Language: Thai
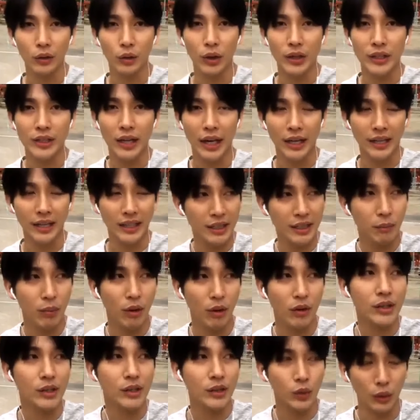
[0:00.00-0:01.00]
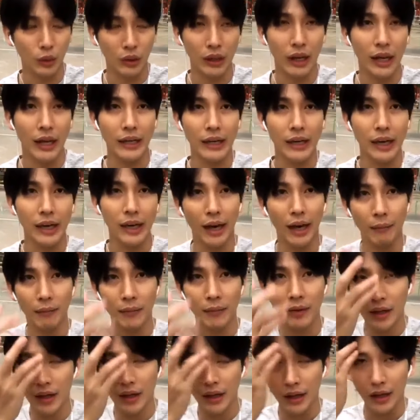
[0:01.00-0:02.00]
โดยใจที่บริสุทธิ์อะไรเงี้ยค
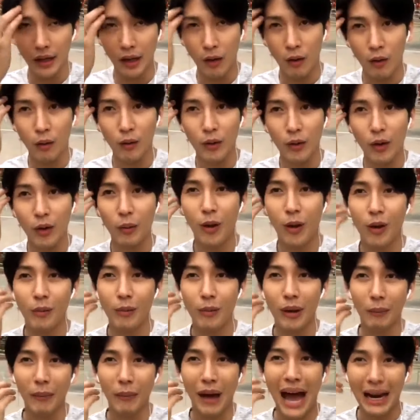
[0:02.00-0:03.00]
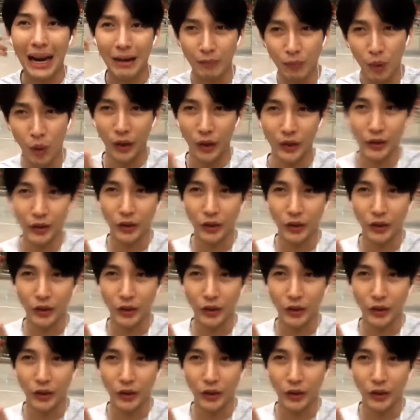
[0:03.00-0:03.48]
รับแล้วแล้วพอแบบอ่านบ